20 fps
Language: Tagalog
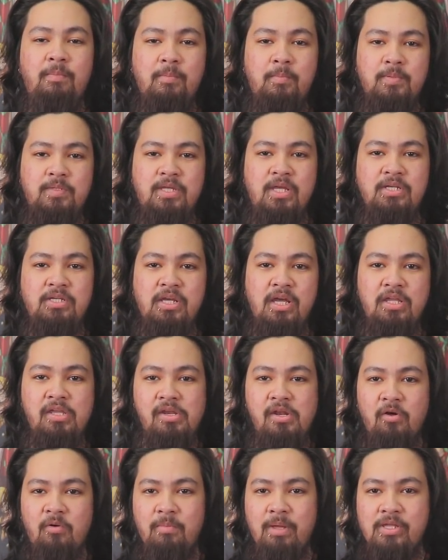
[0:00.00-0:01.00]
Pagpasensyahan
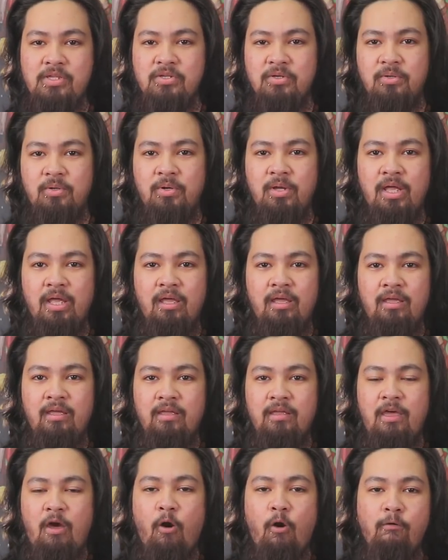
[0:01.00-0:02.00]
niya na ako medyo
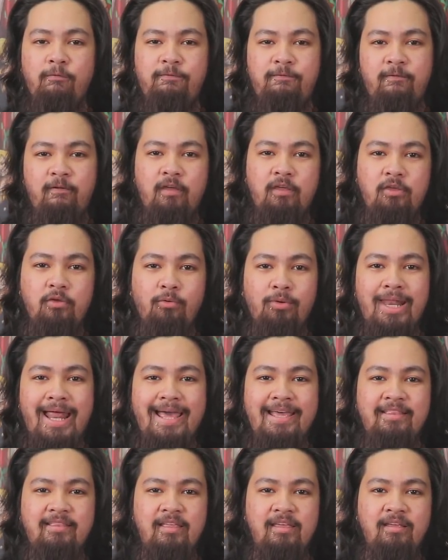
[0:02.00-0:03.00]
off yung
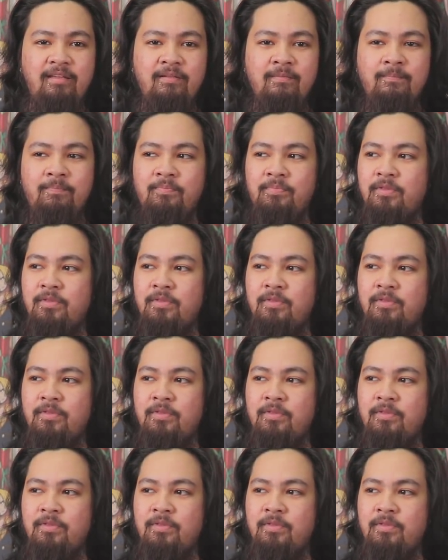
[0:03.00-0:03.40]
lighting.